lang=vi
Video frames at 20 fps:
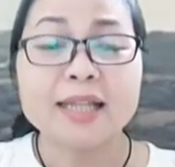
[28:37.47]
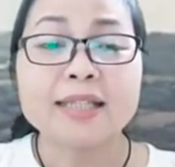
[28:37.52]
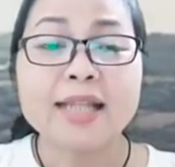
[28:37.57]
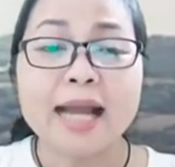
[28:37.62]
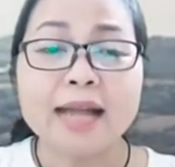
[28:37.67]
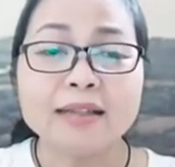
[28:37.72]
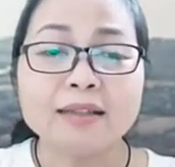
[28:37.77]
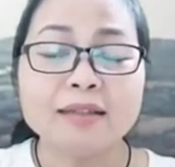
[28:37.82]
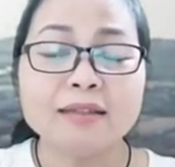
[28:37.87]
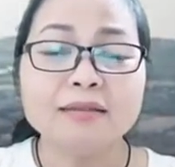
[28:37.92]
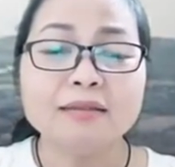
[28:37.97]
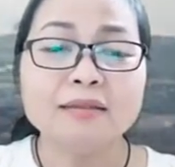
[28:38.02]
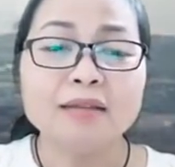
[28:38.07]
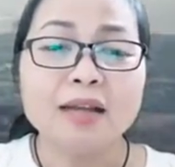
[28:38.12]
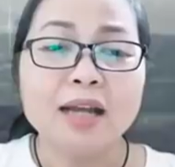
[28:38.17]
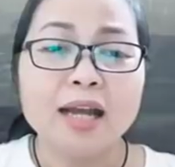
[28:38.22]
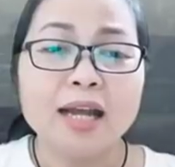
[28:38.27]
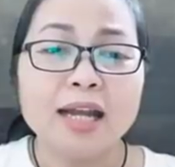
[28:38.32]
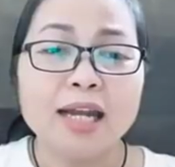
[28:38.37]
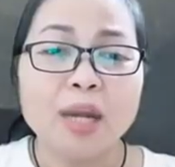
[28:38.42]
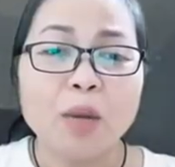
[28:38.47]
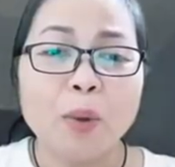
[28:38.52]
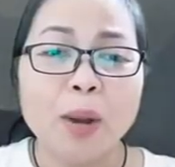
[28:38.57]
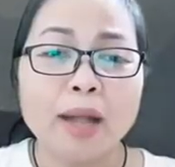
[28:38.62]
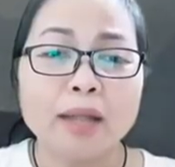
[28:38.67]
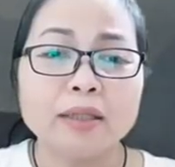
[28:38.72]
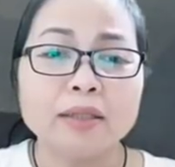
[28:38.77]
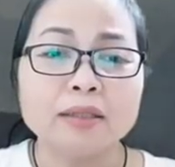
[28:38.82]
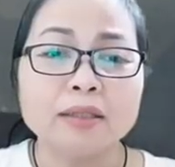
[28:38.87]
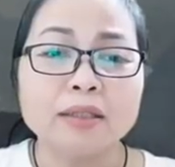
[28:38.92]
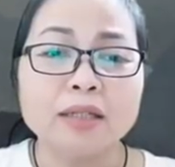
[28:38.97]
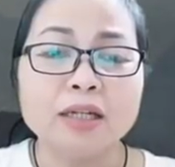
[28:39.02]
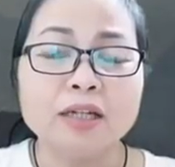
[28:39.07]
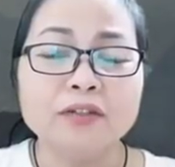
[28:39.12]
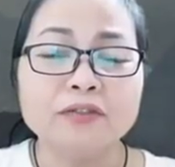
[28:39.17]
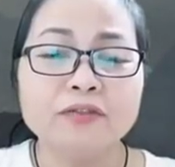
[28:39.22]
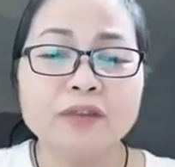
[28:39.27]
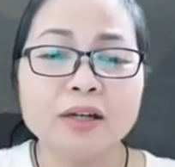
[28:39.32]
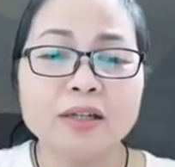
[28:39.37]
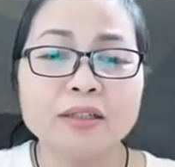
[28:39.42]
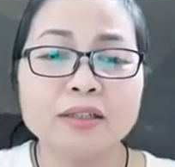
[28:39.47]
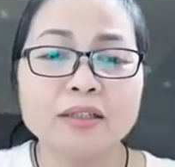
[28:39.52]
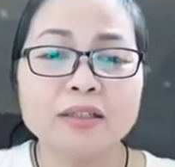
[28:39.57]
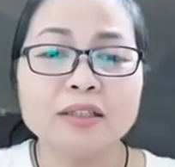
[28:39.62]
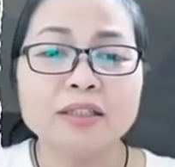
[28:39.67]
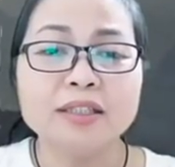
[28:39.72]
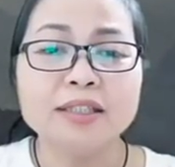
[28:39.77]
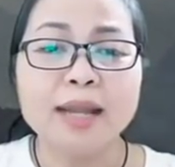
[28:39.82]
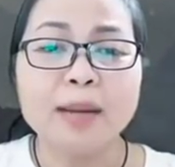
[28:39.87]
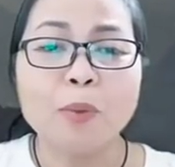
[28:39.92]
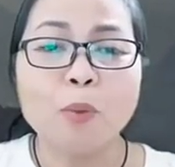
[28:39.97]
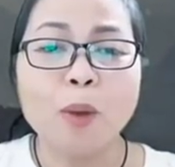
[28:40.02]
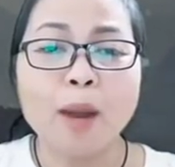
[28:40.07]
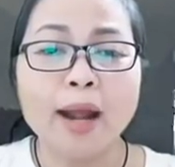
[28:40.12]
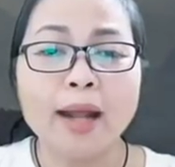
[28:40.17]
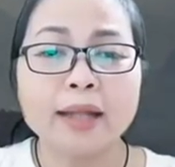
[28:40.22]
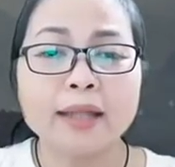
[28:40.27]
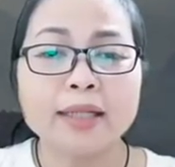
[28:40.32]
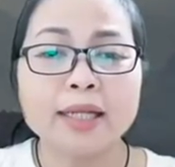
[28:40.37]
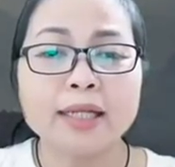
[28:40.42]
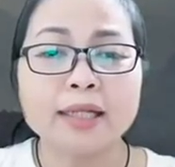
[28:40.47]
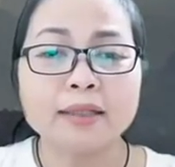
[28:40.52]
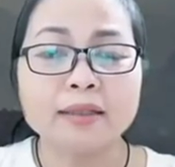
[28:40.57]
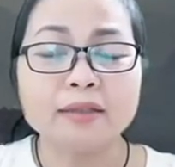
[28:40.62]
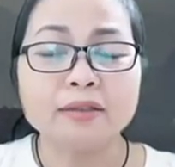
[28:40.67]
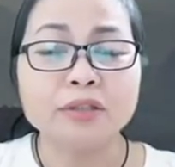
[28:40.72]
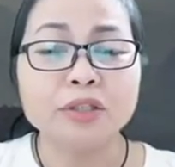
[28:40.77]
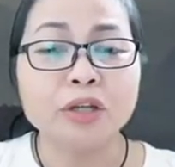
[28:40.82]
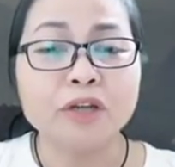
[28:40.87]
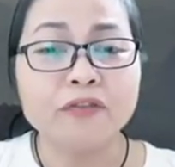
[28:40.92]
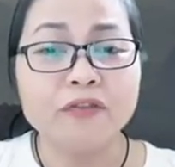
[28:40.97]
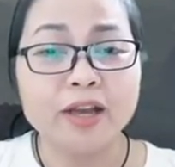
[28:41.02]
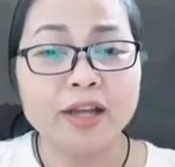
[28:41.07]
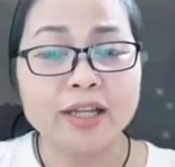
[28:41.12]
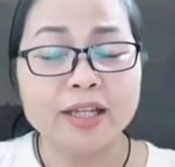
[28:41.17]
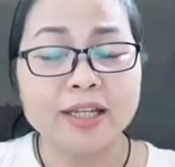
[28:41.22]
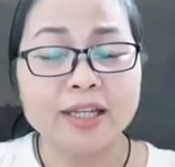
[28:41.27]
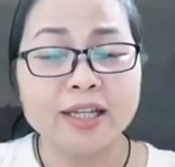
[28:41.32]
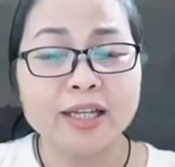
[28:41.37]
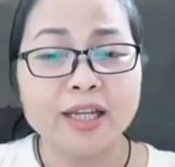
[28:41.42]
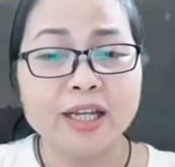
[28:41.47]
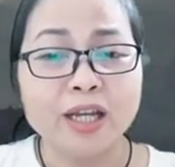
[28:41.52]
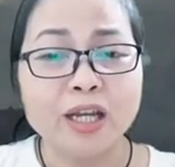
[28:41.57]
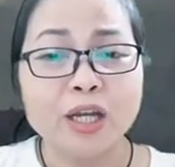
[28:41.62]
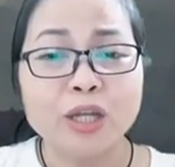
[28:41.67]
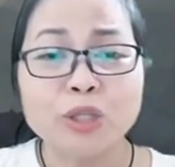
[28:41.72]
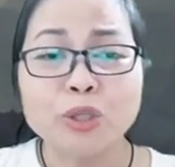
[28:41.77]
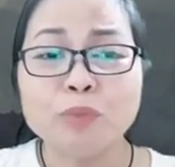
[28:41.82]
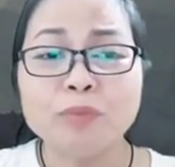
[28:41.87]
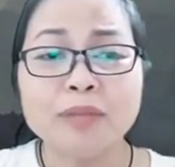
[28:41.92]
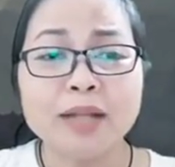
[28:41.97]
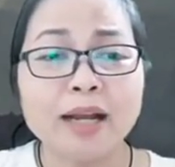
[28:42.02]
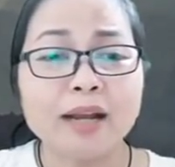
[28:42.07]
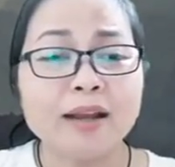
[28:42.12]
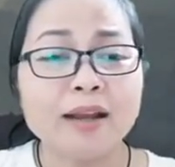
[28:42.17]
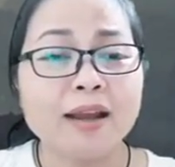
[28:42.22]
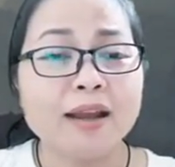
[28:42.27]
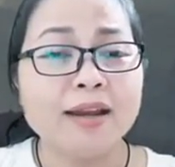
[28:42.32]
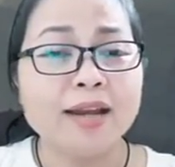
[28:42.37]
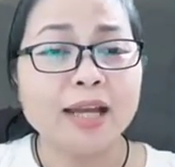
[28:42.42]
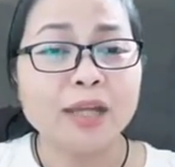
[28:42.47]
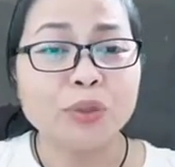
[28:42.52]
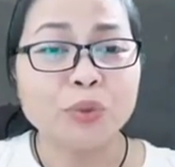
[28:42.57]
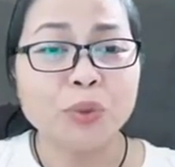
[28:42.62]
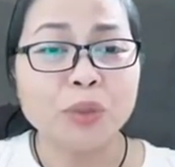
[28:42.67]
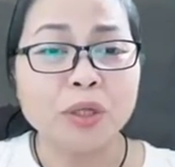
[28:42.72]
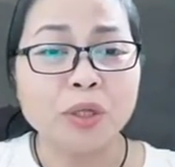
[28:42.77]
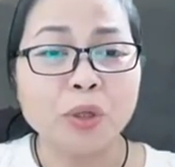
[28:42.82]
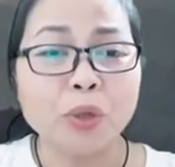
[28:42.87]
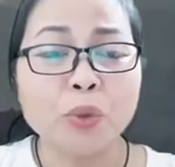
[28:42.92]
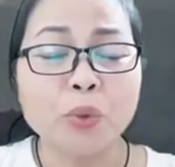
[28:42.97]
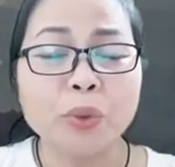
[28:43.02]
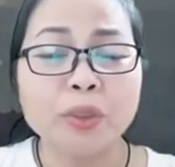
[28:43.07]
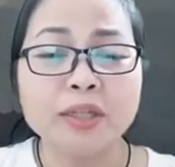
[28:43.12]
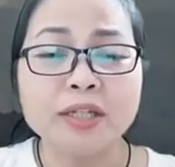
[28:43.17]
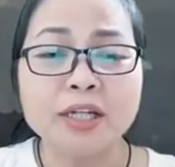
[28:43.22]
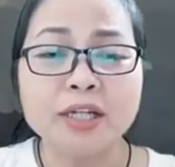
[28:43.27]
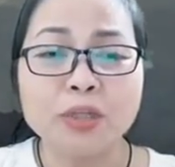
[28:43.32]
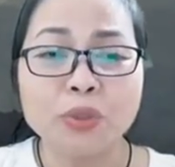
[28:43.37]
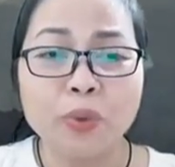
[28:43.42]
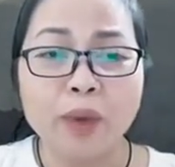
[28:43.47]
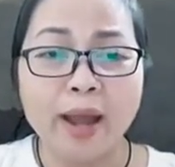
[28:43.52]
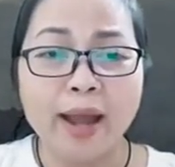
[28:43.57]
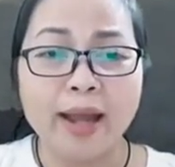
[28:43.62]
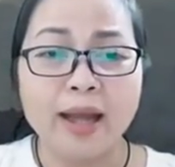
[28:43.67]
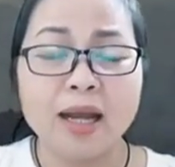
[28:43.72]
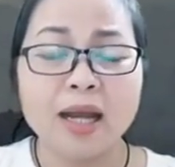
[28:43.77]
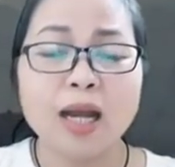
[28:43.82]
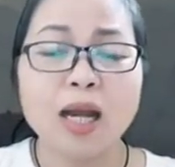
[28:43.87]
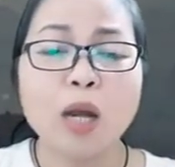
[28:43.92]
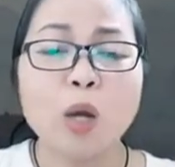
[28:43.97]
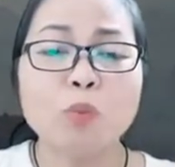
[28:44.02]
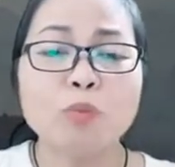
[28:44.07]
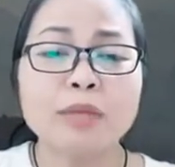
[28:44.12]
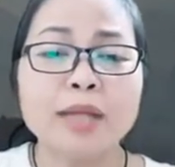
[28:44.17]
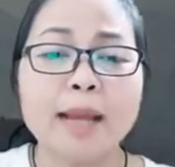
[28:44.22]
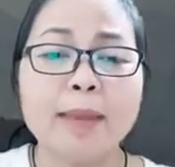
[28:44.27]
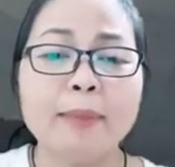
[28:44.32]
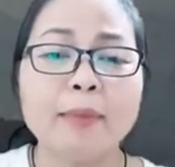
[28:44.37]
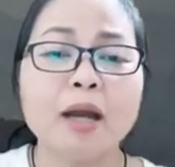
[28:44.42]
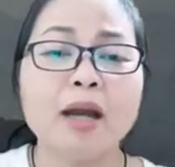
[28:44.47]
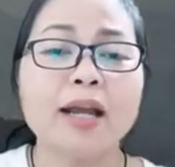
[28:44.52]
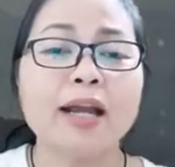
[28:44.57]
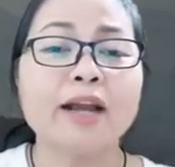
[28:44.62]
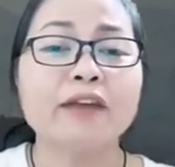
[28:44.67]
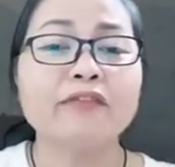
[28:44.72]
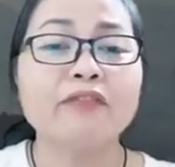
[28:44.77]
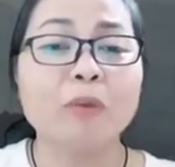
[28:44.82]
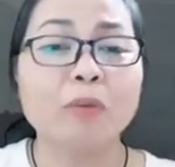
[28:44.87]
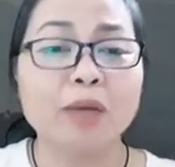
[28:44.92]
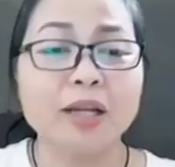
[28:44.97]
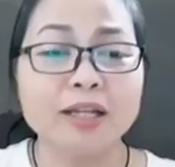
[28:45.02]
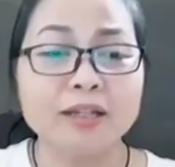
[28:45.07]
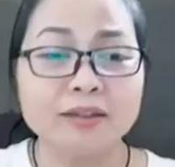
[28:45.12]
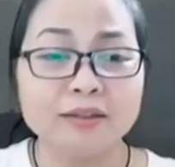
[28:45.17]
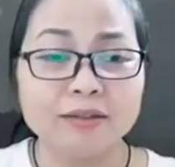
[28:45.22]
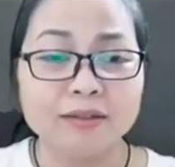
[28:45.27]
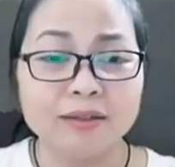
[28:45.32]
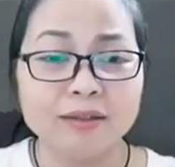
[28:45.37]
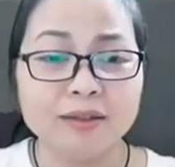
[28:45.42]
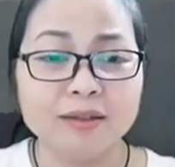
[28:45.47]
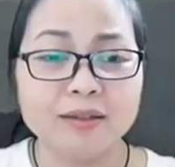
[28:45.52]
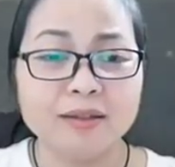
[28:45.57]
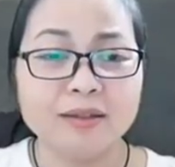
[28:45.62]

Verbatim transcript: Tháng tư, Lão Hòa Thượng Hư Vân từ Nam Hoa thiền tự trở về. Chúng tăng kể lại chuyện có quỷ đến dọa, không dám ở căn phòng kia nữa.